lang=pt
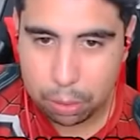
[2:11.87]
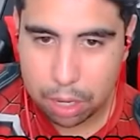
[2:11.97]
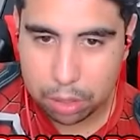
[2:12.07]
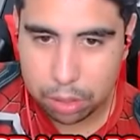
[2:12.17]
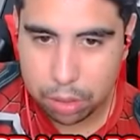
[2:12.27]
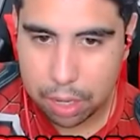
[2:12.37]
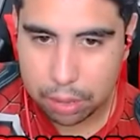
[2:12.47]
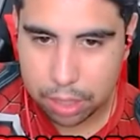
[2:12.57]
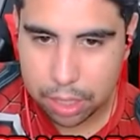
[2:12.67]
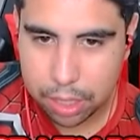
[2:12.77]
o counter do
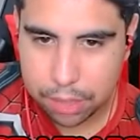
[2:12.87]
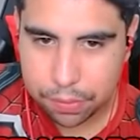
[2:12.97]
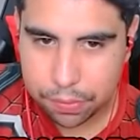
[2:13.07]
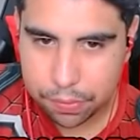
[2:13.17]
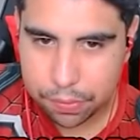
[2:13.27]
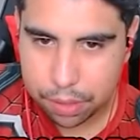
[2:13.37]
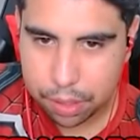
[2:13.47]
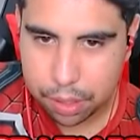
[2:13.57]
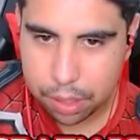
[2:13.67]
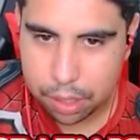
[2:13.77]
counter, galera.
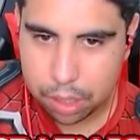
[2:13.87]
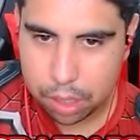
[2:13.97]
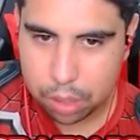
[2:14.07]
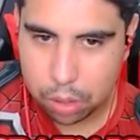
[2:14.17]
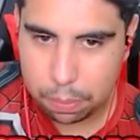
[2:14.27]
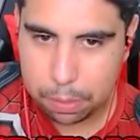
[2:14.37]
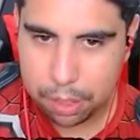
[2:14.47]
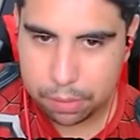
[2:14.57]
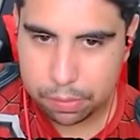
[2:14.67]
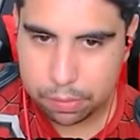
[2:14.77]
Opa.
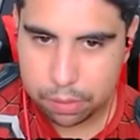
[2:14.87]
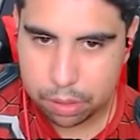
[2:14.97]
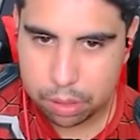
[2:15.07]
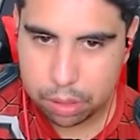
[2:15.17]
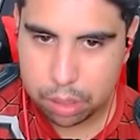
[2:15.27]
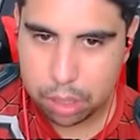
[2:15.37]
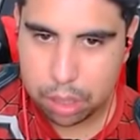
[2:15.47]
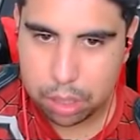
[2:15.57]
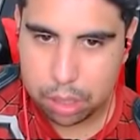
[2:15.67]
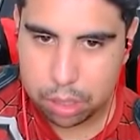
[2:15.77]

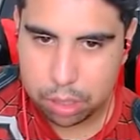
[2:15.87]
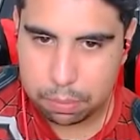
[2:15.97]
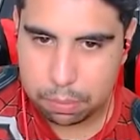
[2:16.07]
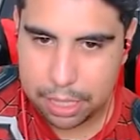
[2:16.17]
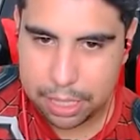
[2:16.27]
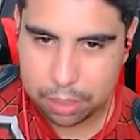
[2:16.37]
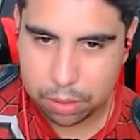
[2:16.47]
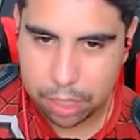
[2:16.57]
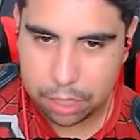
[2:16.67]
Beleza, consegui